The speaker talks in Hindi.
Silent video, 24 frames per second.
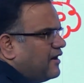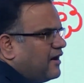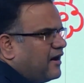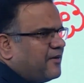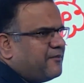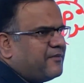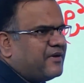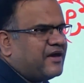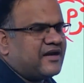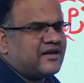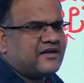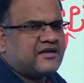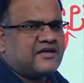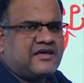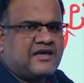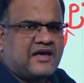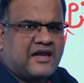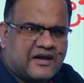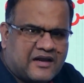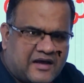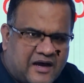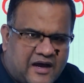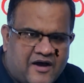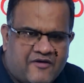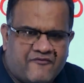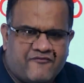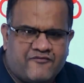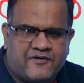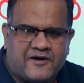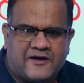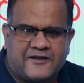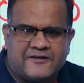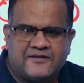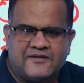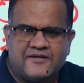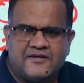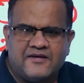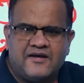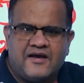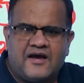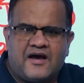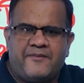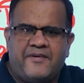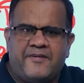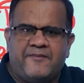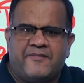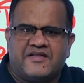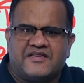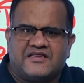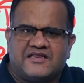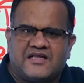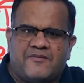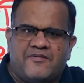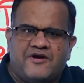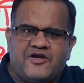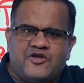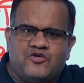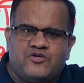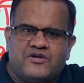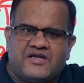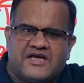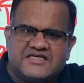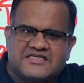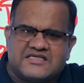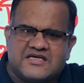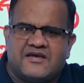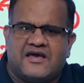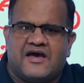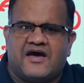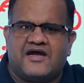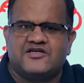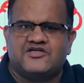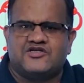अमेरिकी अलगाववाद हमें मतलब ही नहीं दुनिया से यार